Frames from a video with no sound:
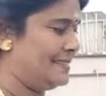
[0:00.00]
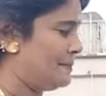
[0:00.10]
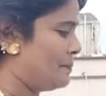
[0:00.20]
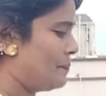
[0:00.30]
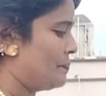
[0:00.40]

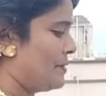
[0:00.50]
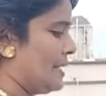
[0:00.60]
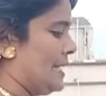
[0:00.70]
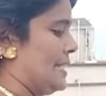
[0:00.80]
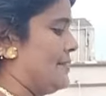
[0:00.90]
గోరింటాకు
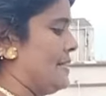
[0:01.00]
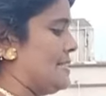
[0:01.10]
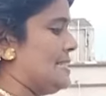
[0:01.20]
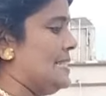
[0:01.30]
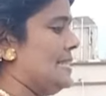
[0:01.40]
చెట్టు అండి ఇది
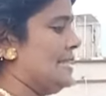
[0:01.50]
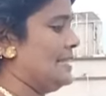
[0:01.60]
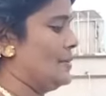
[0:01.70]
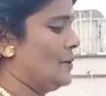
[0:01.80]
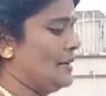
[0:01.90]
ఇది
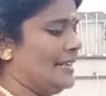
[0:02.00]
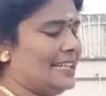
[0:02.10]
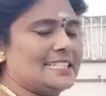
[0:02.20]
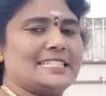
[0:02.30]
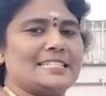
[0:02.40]

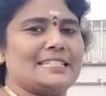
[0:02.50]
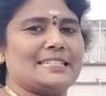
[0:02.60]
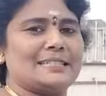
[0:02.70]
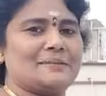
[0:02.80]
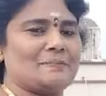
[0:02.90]
గోరింటాకు చెట్టు
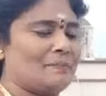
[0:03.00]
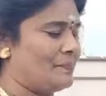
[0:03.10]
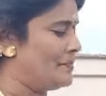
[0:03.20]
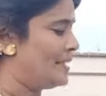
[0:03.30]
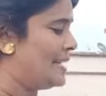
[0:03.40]
అదే
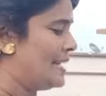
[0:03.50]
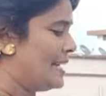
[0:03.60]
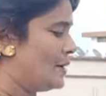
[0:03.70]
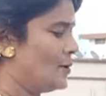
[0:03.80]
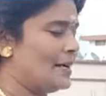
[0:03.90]
వచ్చింది
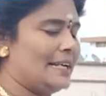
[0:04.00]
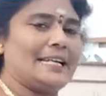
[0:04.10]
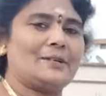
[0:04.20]
కుండీలోని